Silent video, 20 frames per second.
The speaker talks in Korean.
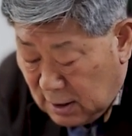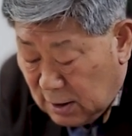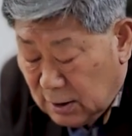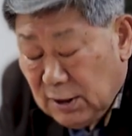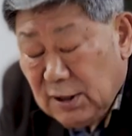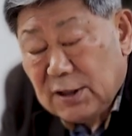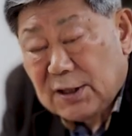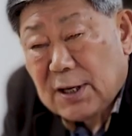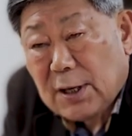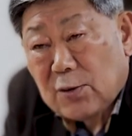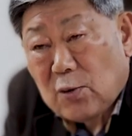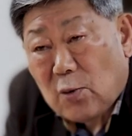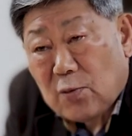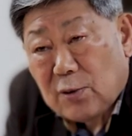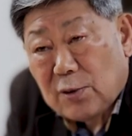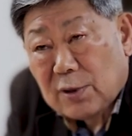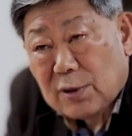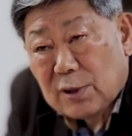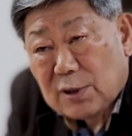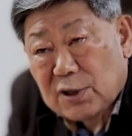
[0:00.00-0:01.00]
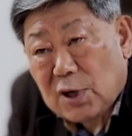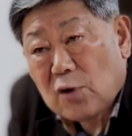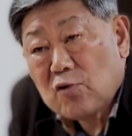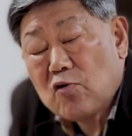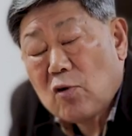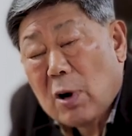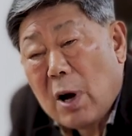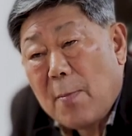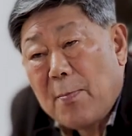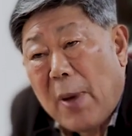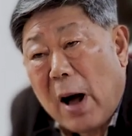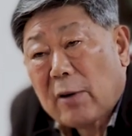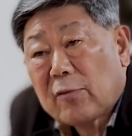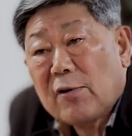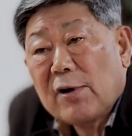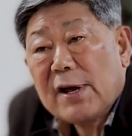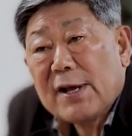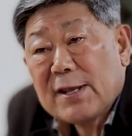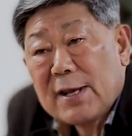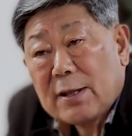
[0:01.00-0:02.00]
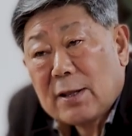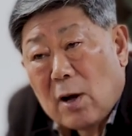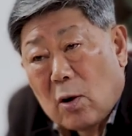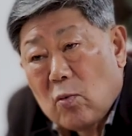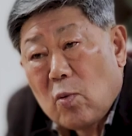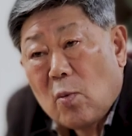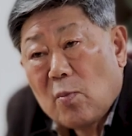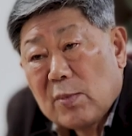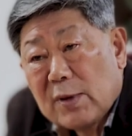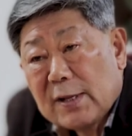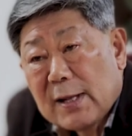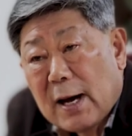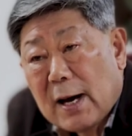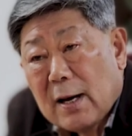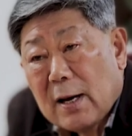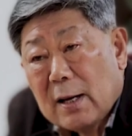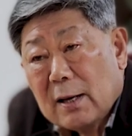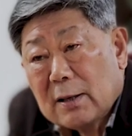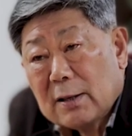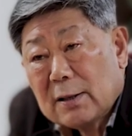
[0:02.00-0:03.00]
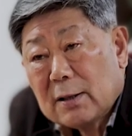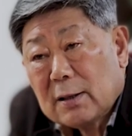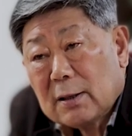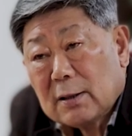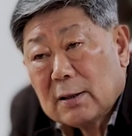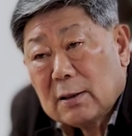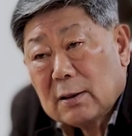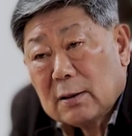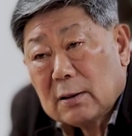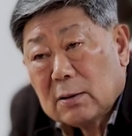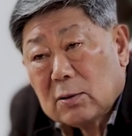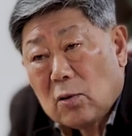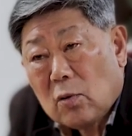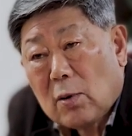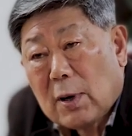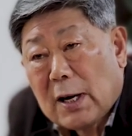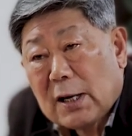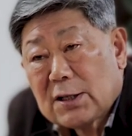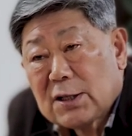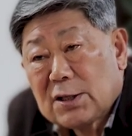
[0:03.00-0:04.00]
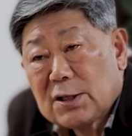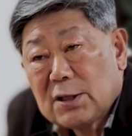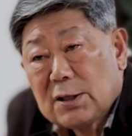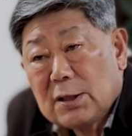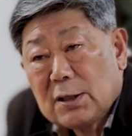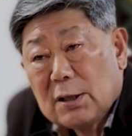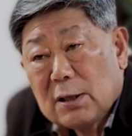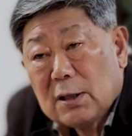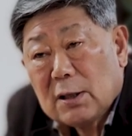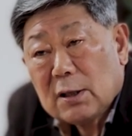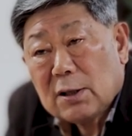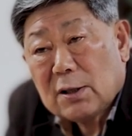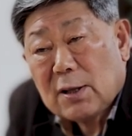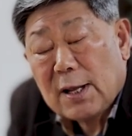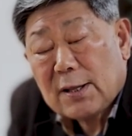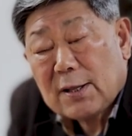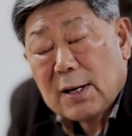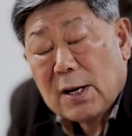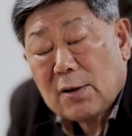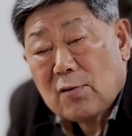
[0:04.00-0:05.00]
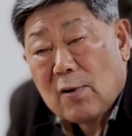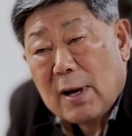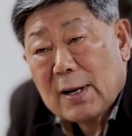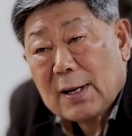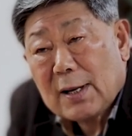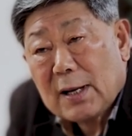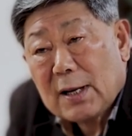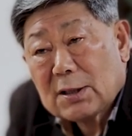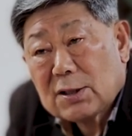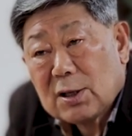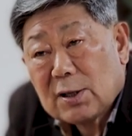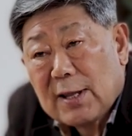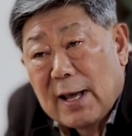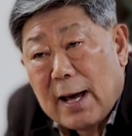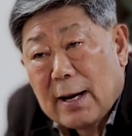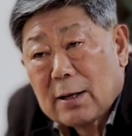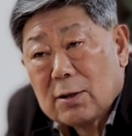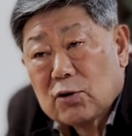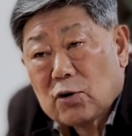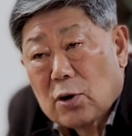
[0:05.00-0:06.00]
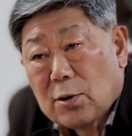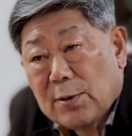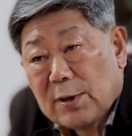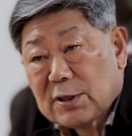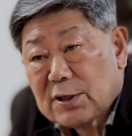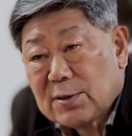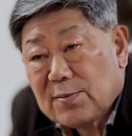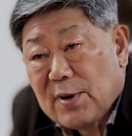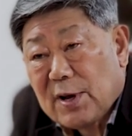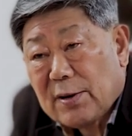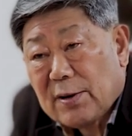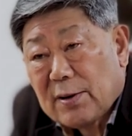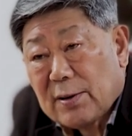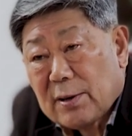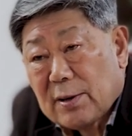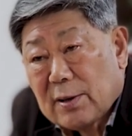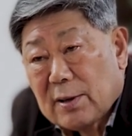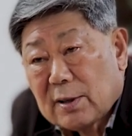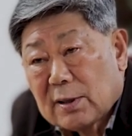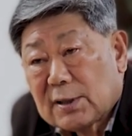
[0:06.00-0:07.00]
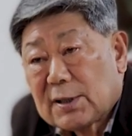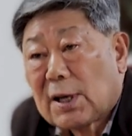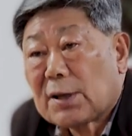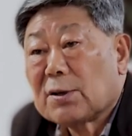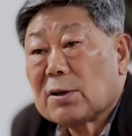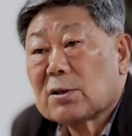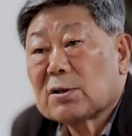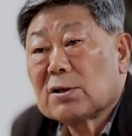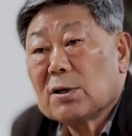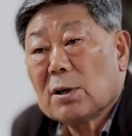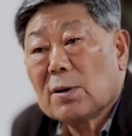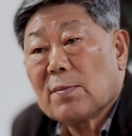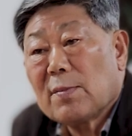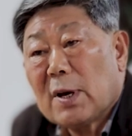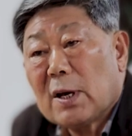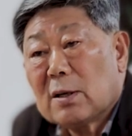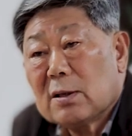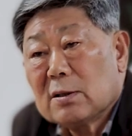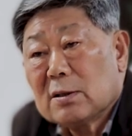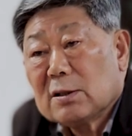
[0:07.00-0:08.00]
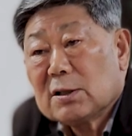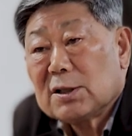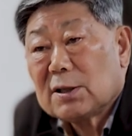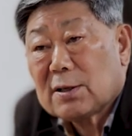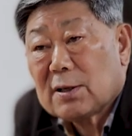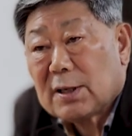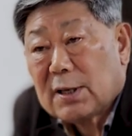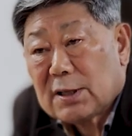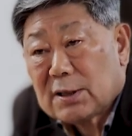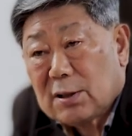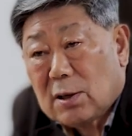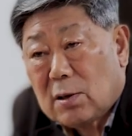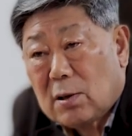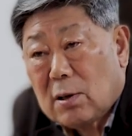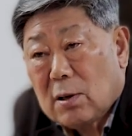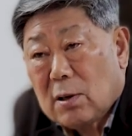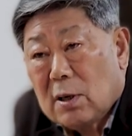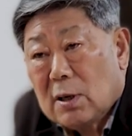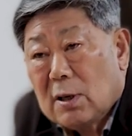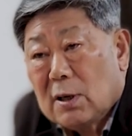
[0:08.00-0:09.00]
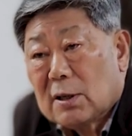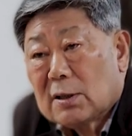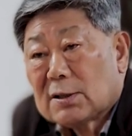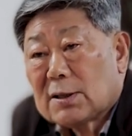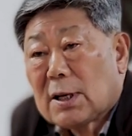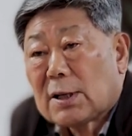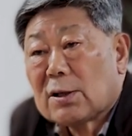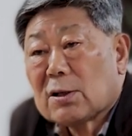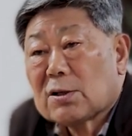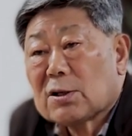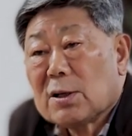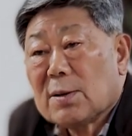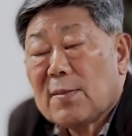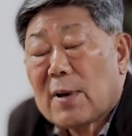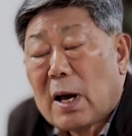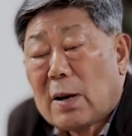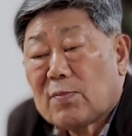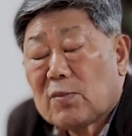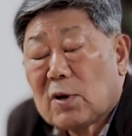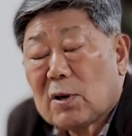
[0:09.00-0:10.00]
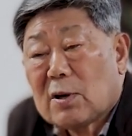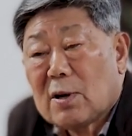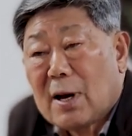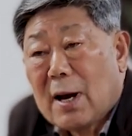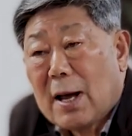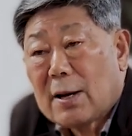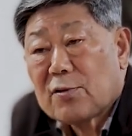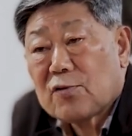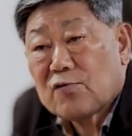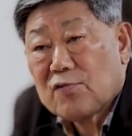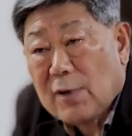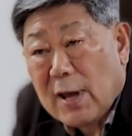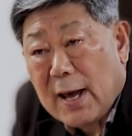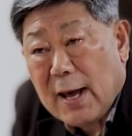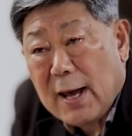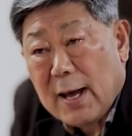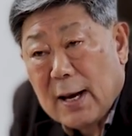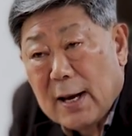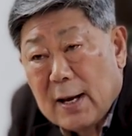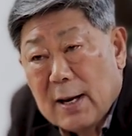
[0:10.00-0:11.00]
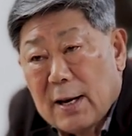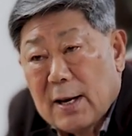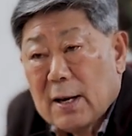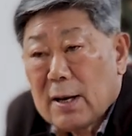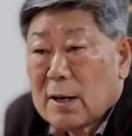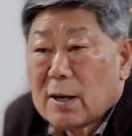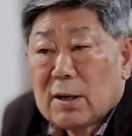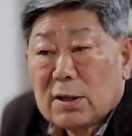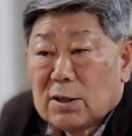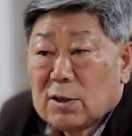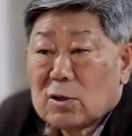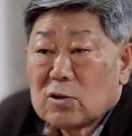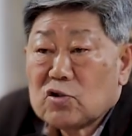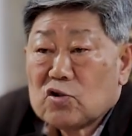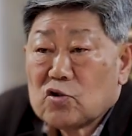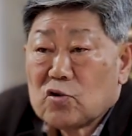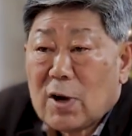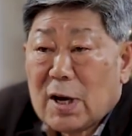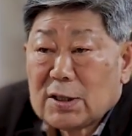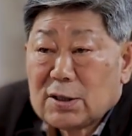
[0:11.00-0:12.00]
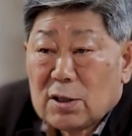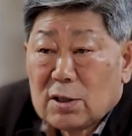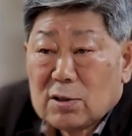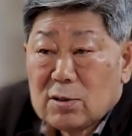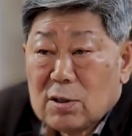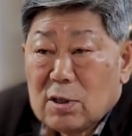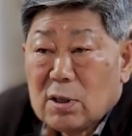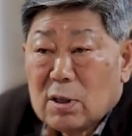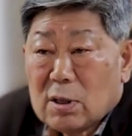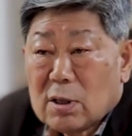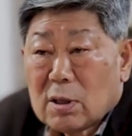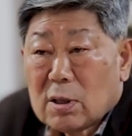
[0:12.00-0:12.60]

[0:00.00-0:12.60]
이 제도는 선호가 바꿔야 된다고 봅니다. 똑같이 대등한 관계에서 대학을 졸업했으면 자격시험에 응시를 해서 자격시험에 합격을 한 후에 연수과정을